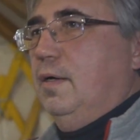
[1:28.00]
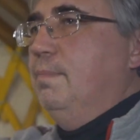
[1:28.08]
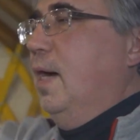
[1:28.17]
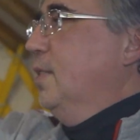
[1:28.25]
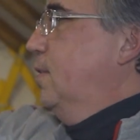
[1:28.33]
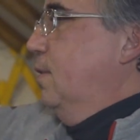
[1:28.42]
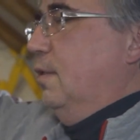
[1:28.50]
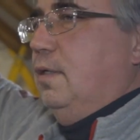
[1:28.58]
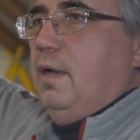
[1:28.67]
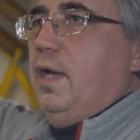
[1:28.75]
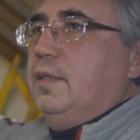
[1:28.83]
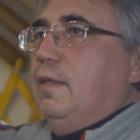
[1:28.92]
К Мансе.
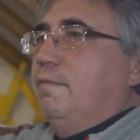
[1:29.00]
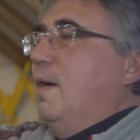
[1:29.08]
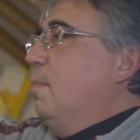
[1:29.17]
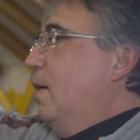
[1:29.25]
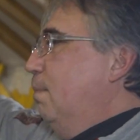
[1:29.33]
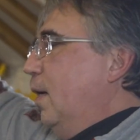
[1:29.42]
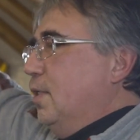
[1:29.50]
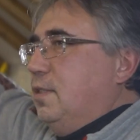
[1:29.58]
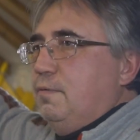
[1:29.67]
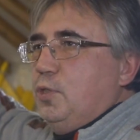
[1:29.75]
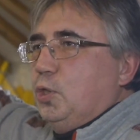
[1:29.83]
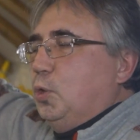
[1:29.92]
Это вам к
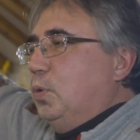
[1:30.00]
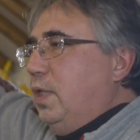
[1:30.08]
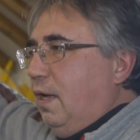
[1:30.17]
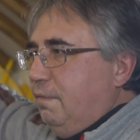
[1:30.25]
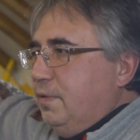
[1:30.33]
Мансе. Все туда.